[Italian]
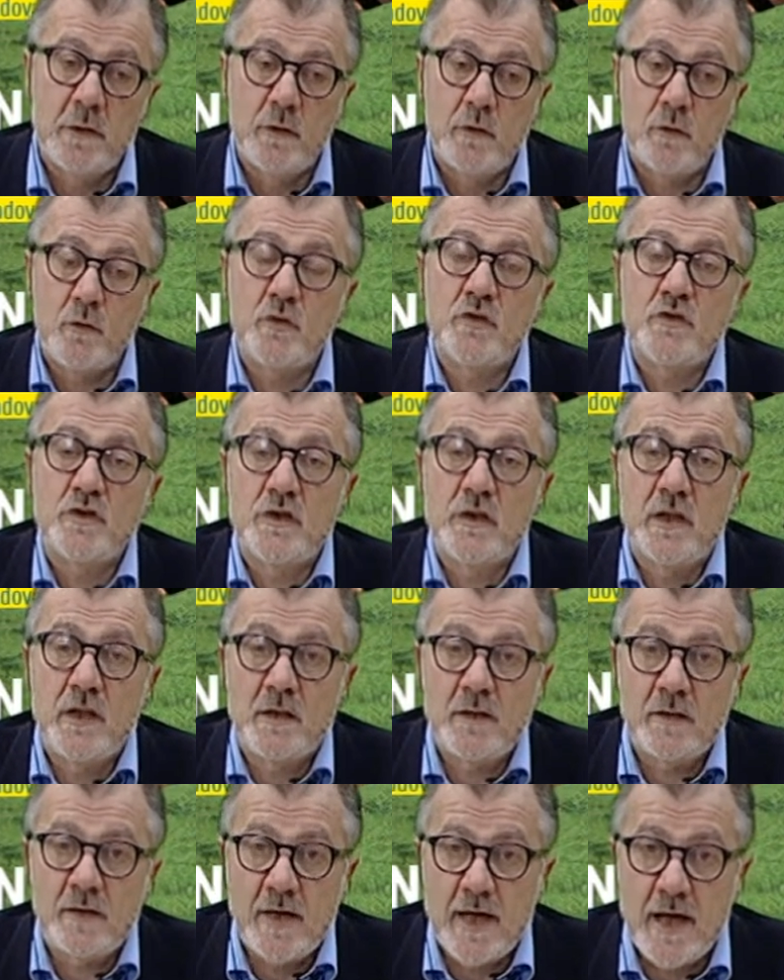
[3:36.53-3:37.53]

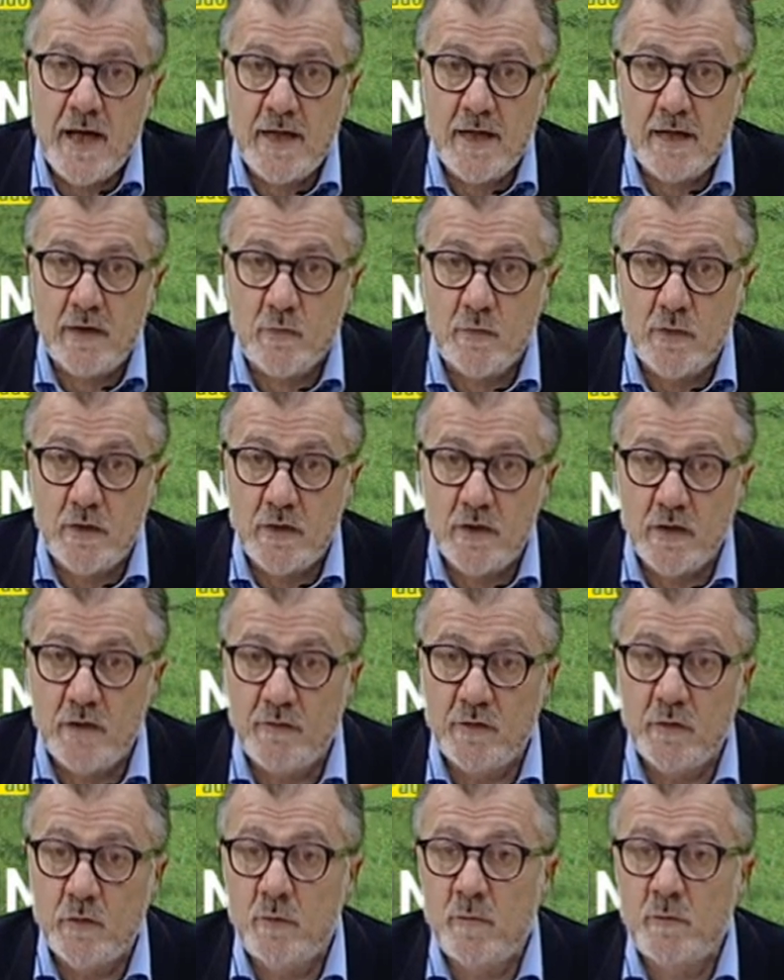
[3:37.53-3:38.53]
occidentale, quindi
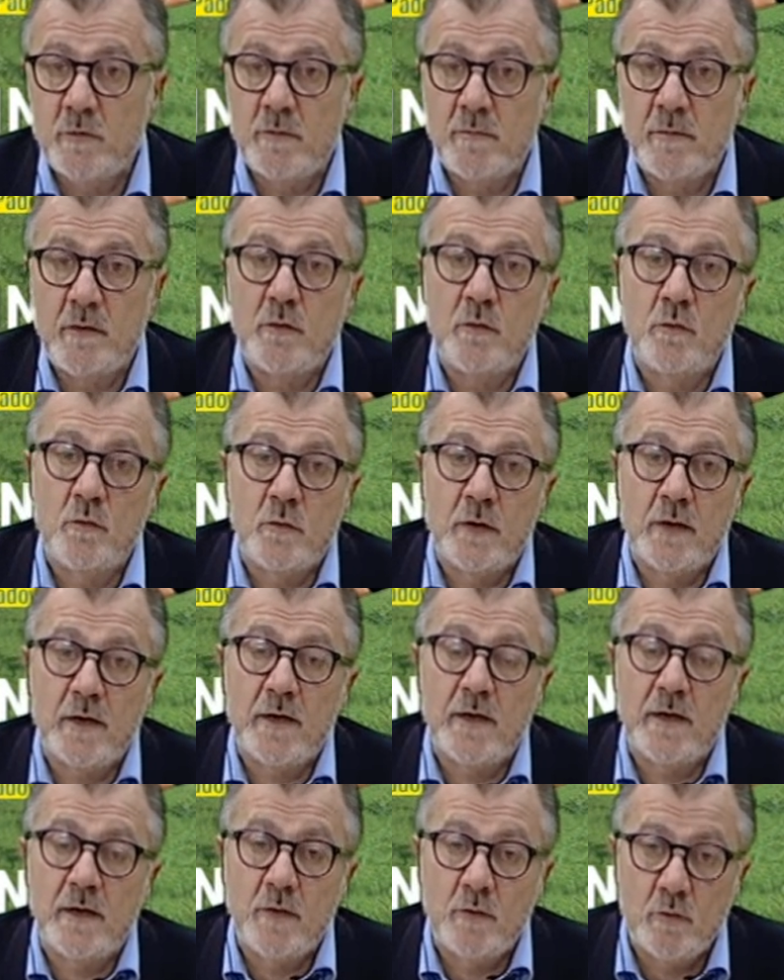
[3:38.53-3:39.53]
Rivadolmo di Baone,
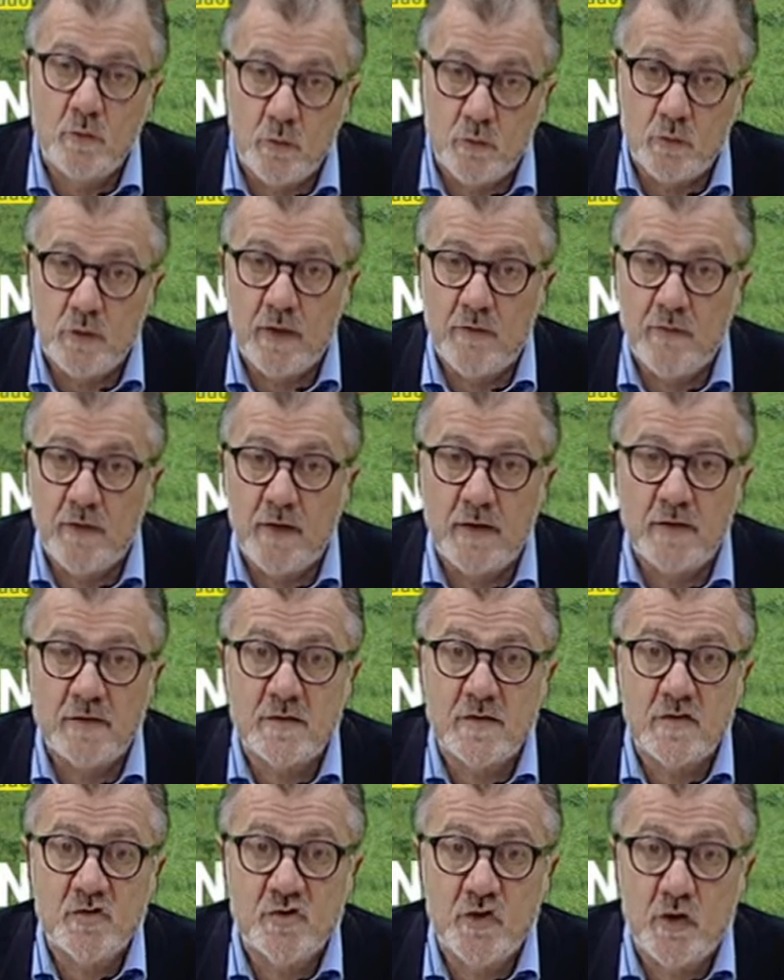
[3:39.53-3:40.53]
Calaone, Valle
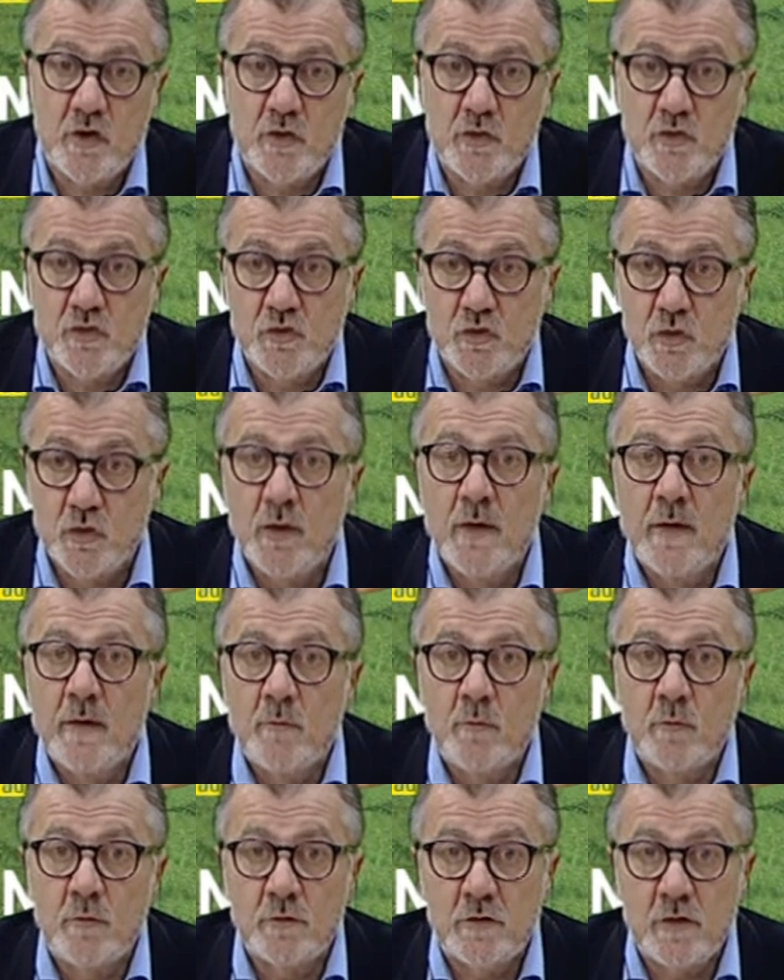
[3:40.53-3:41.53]
San Giorgio,
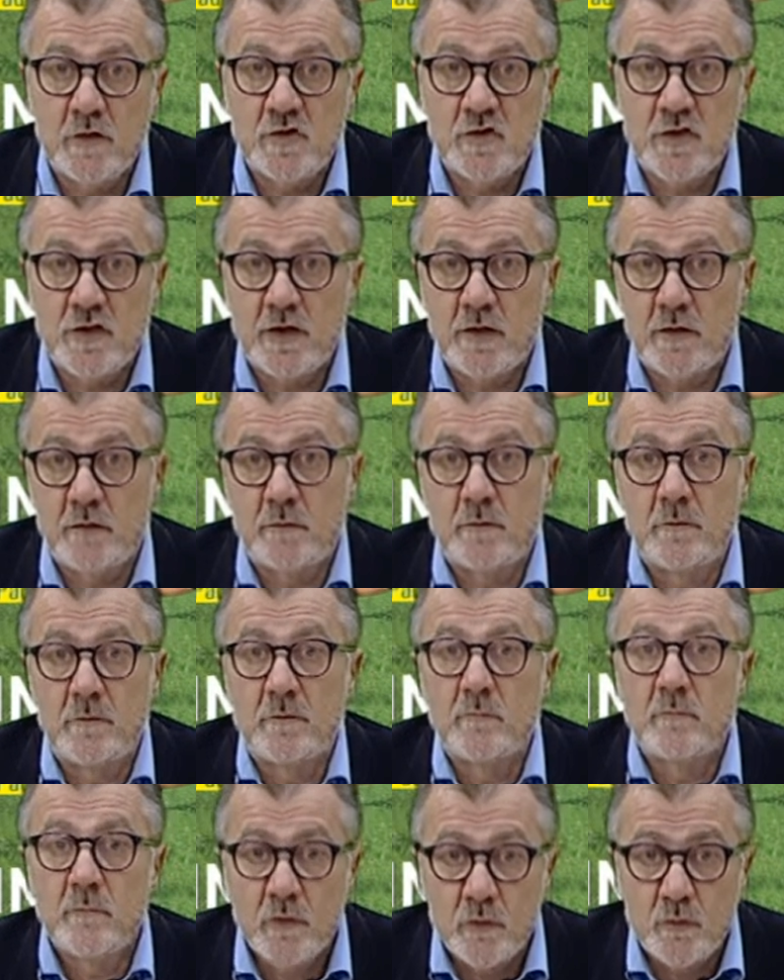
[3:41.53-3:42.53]
Montecero,
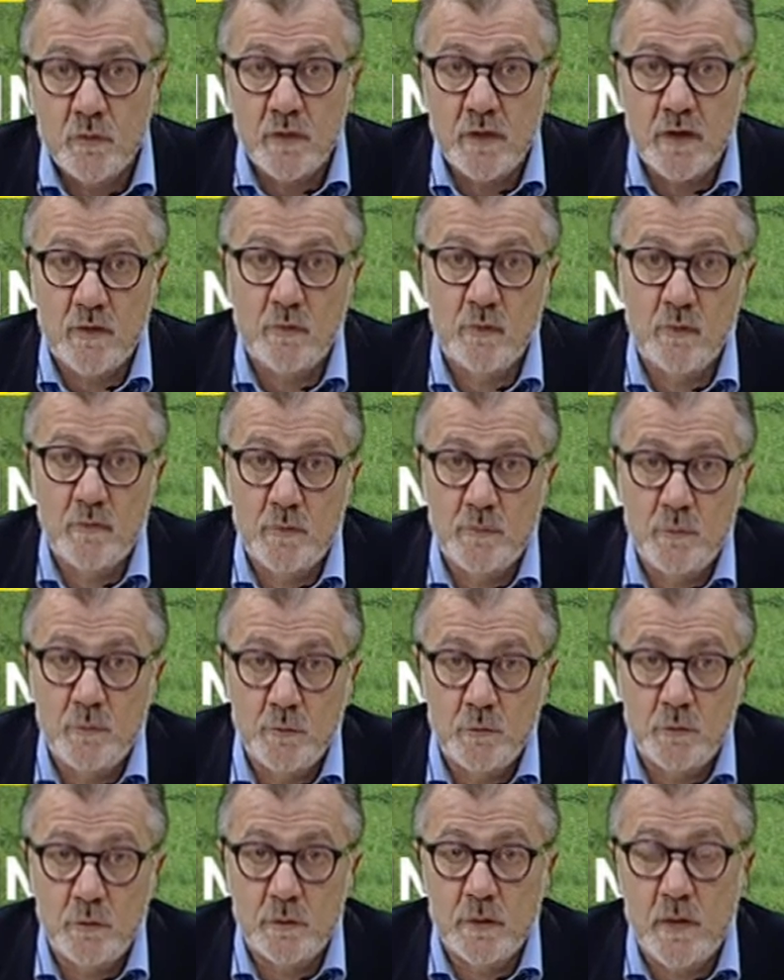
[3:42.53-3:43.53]
Baone
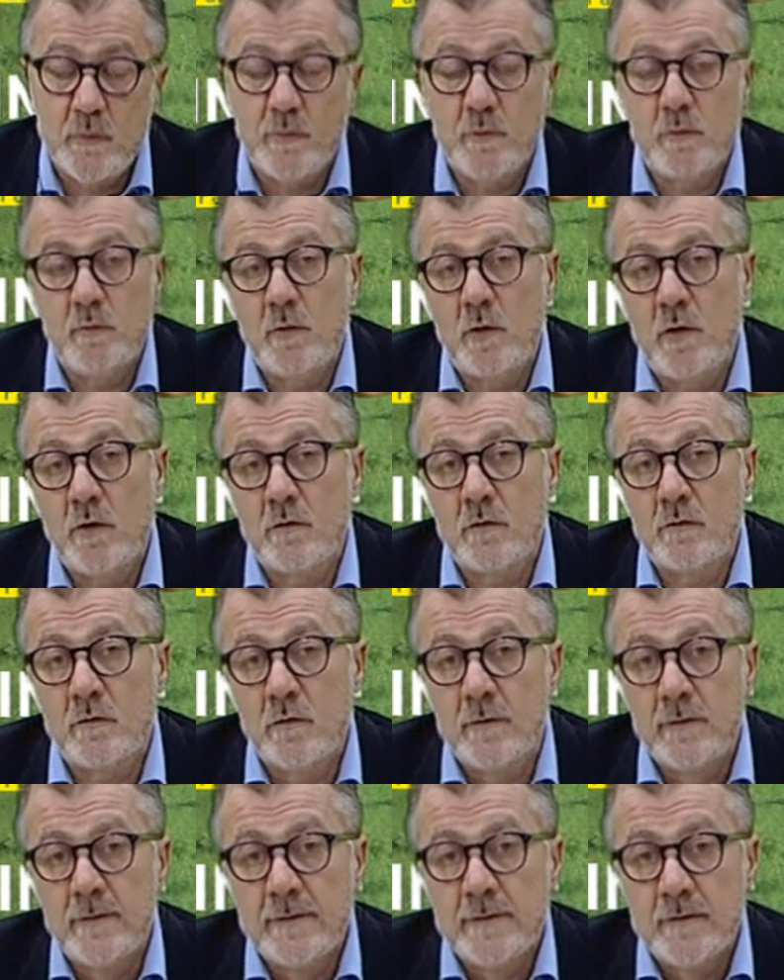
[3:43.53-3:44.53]
appunto capoluogo,